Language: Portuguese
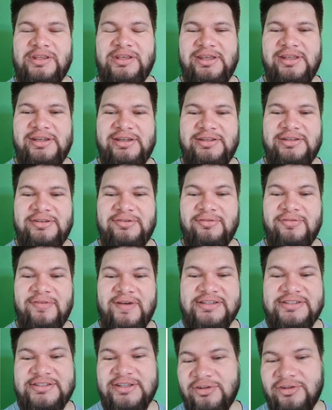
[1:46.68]
Que ele
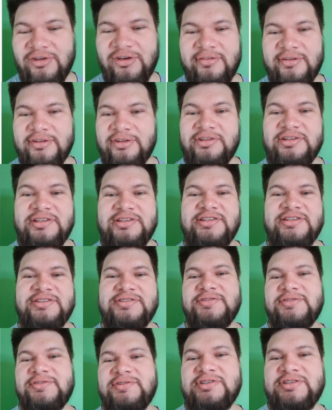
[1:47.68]
faça nova todas
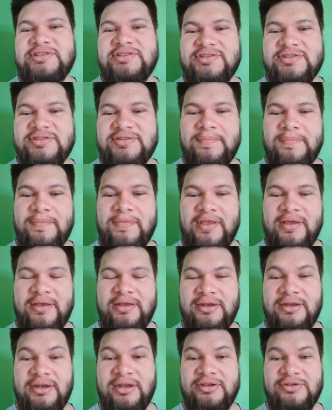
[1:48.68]
as coisas.
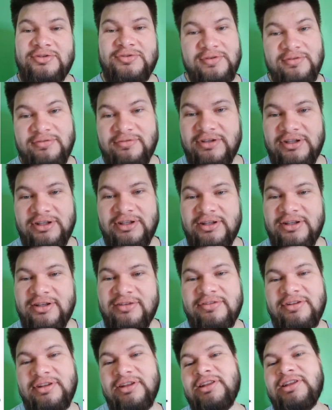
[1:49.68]
Na sua vida e
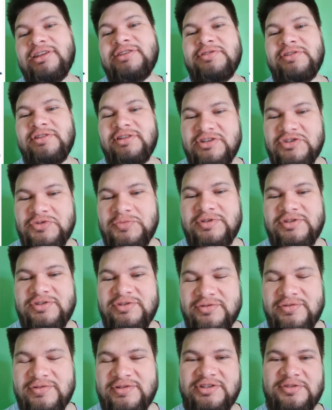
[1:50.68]
na vida das outras
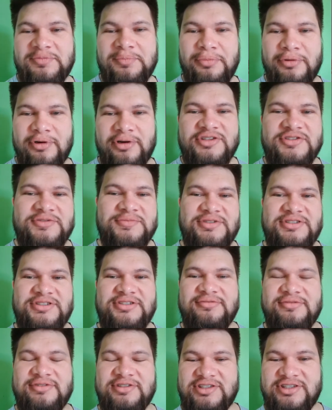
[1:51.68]
pessoas próximas
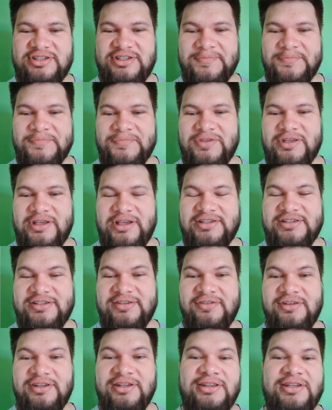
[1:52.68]
de você. Que essa
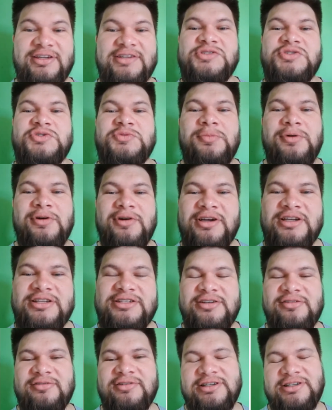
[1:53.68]
vida
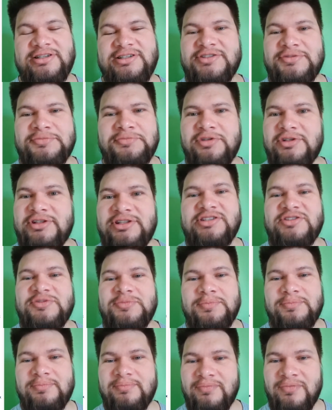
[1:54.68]
transborde e alcance muitas,
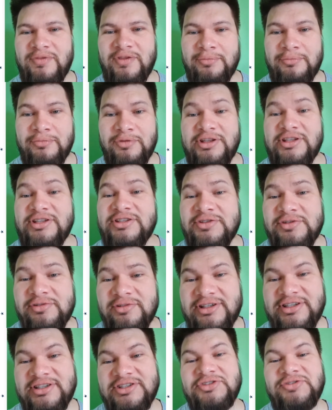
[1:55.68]
muitas
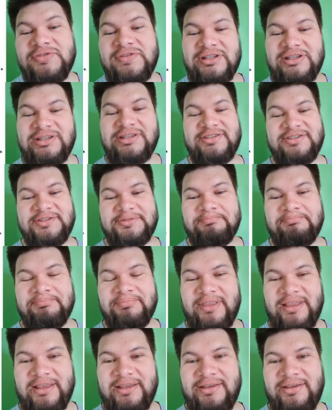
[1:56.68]
outras vidas.
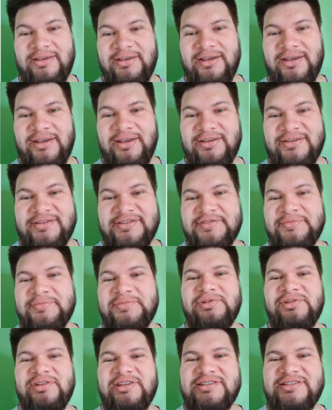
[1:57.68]
Esse é, é o
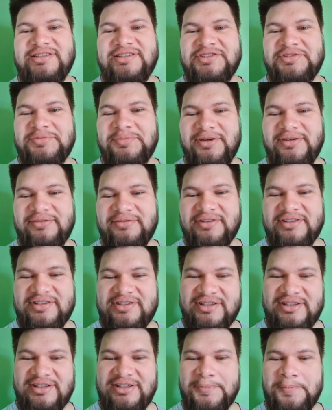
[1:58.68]
meu desejo para
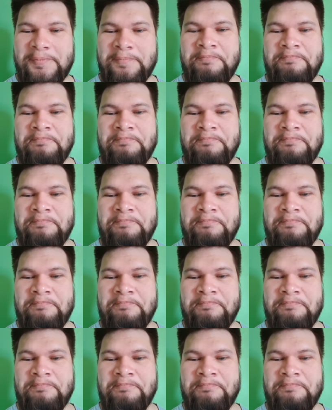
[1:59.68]
você.